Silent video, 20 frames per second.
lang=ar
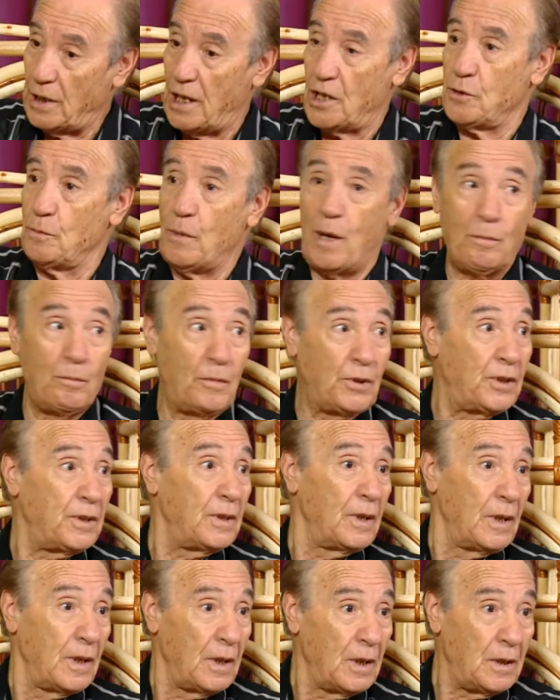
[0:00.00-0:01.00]
الحاج محمد
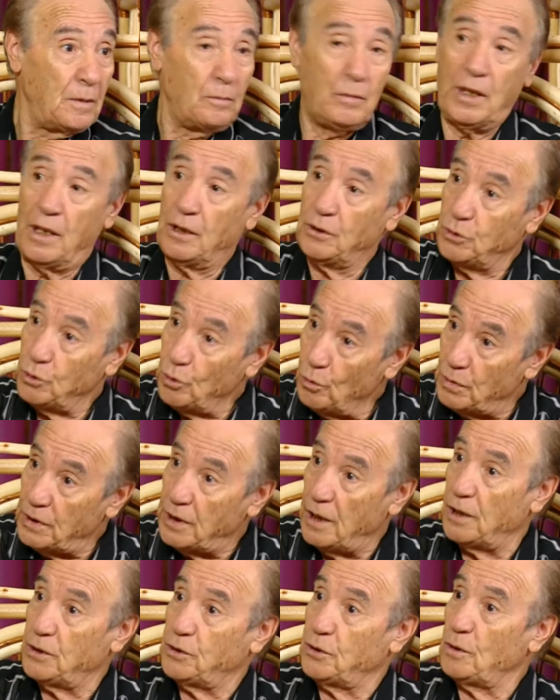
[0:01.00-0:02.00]
من عنده
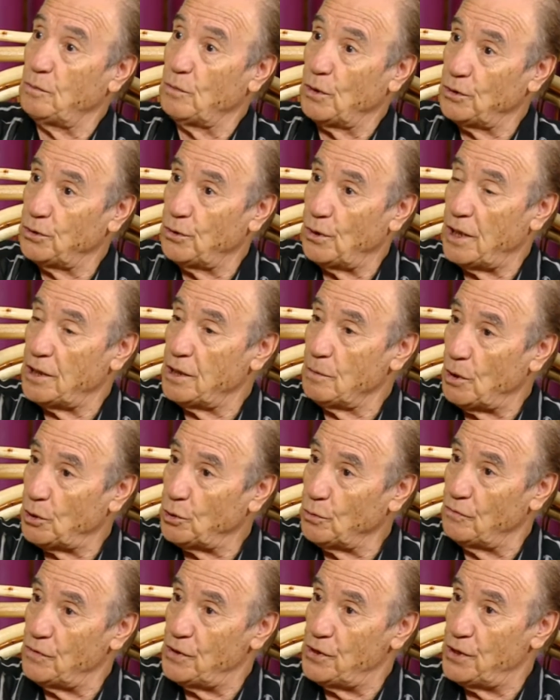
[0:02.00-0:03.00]
بدات الموندول هذا
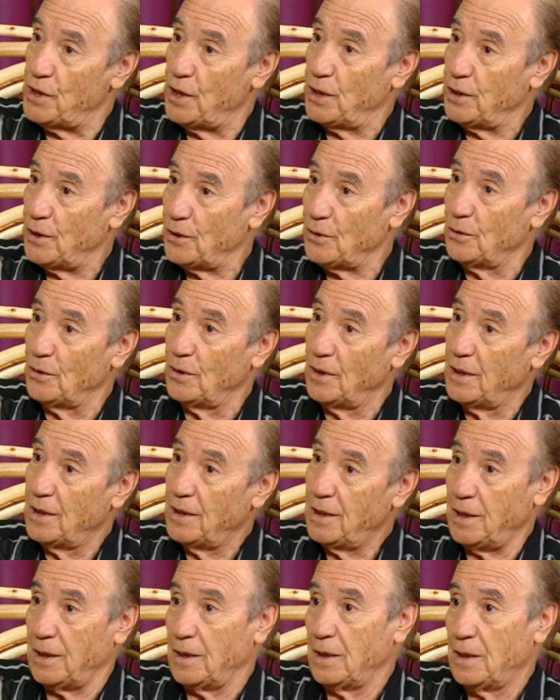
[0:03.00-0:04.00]
مخدوم في الجزائر
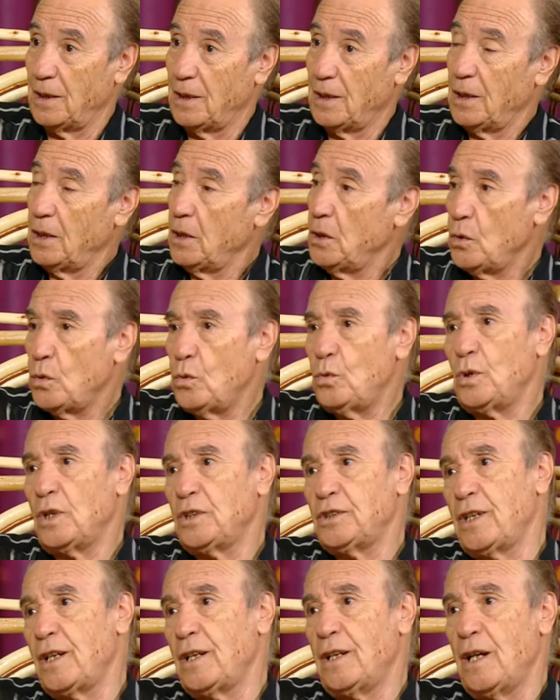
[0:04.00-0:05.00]
ايه
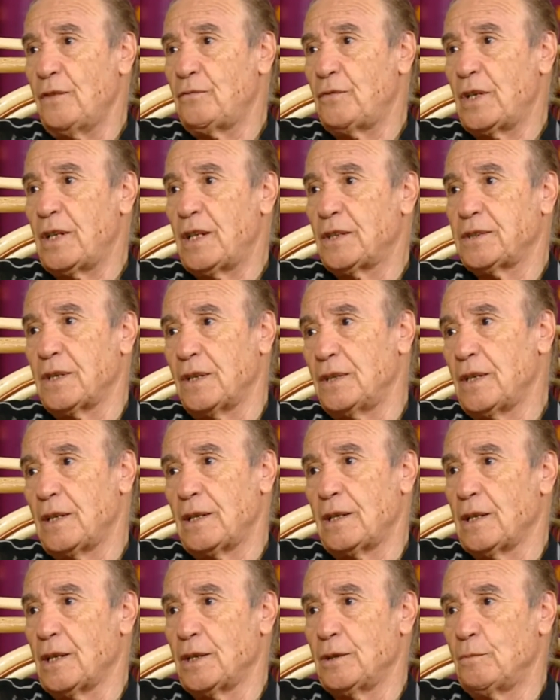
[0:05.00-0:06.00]
وعندنا الحفلات
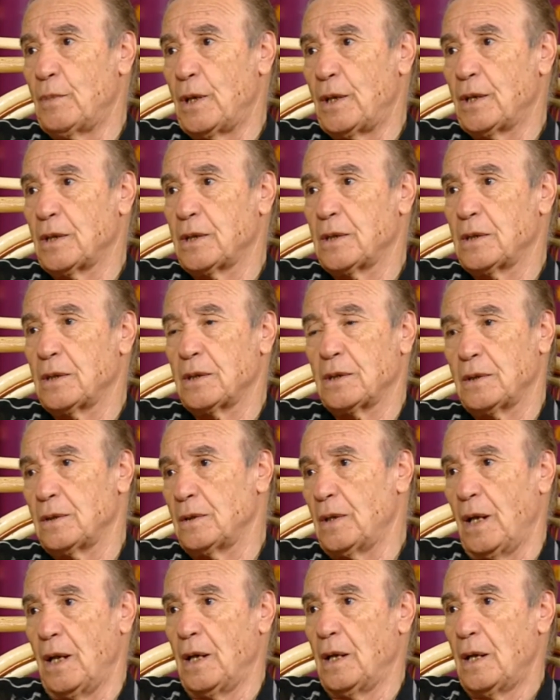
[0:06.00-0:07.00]
هنا الله يبارك
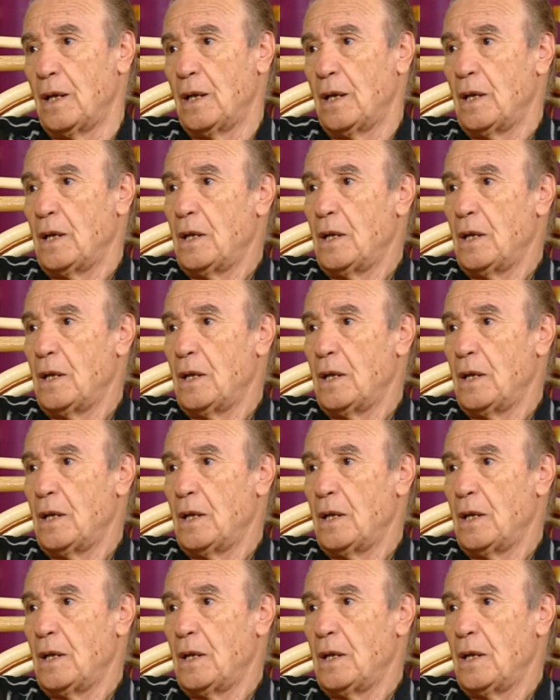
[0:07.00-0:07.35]
بروشان موس ما